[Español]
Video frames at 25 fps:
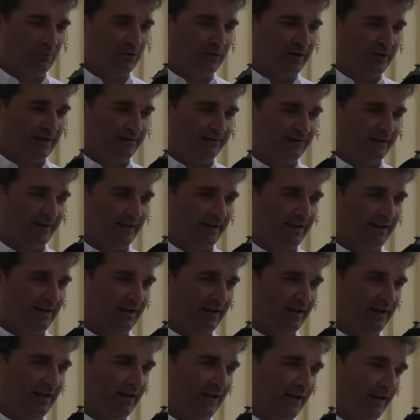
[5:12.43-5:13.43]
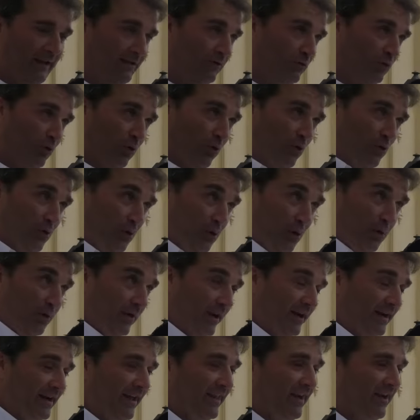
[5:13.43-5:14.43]
ponerte en torno
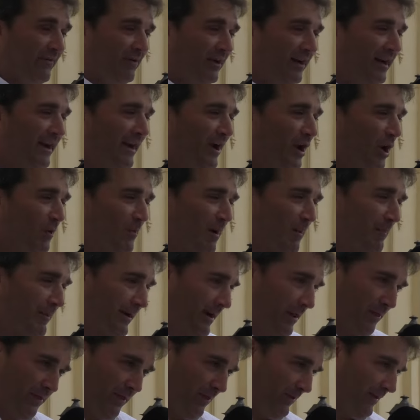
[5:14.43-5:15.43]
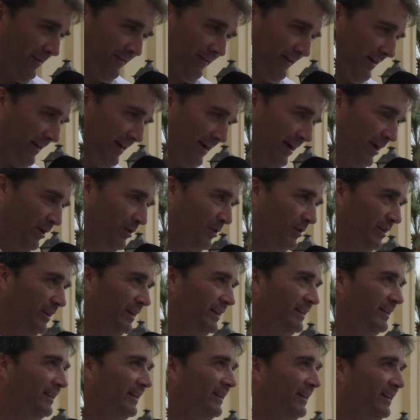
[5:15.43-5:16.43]
cerca de la Virgen es lo más parecido a estar en la
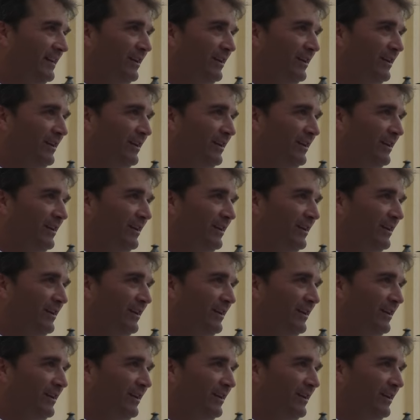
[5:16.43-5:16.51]
gloria.